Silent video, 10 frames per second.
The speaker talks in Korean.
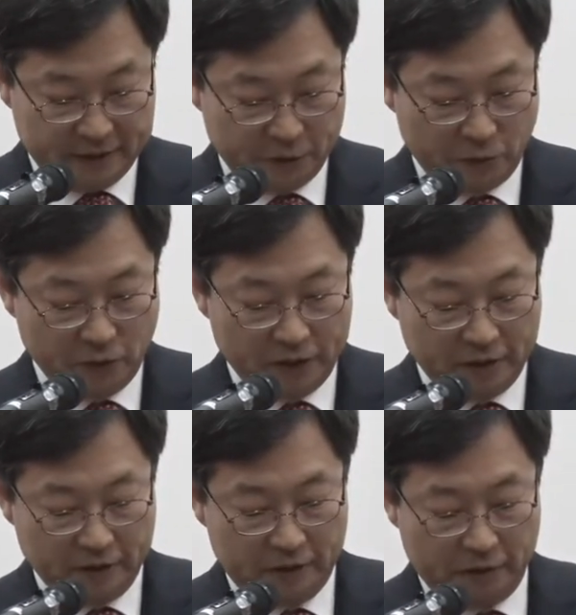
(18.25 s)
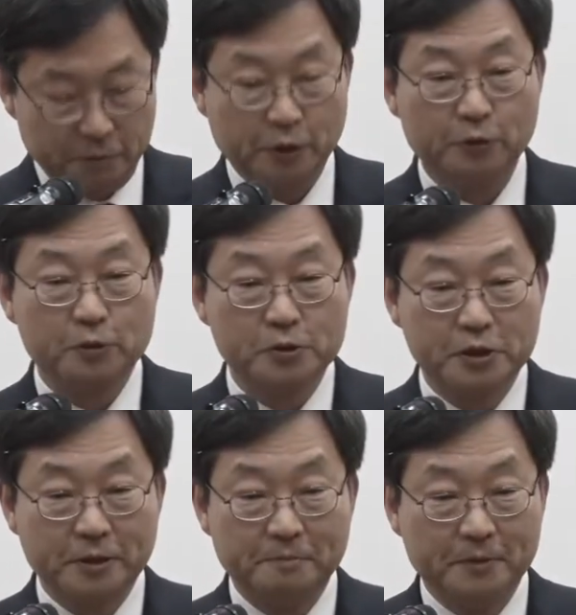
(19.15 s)
존경하는 허미영
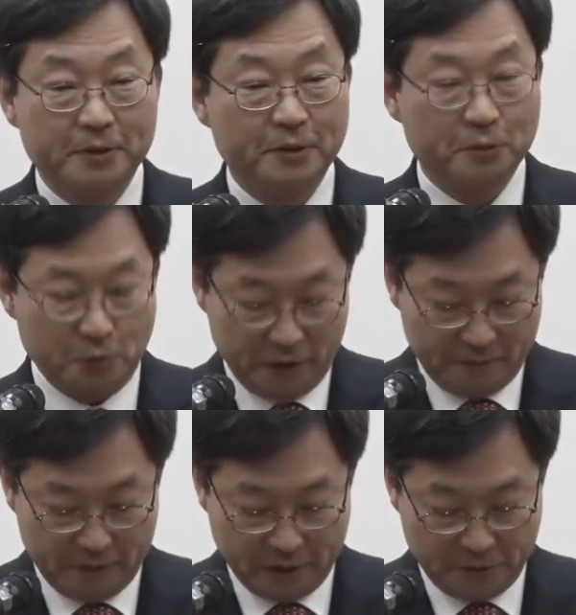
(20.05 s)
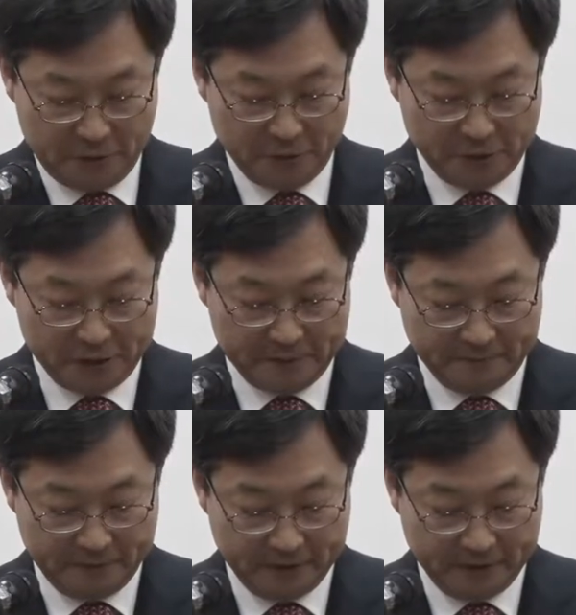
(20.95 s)
교수님 그리고 임대순 교수님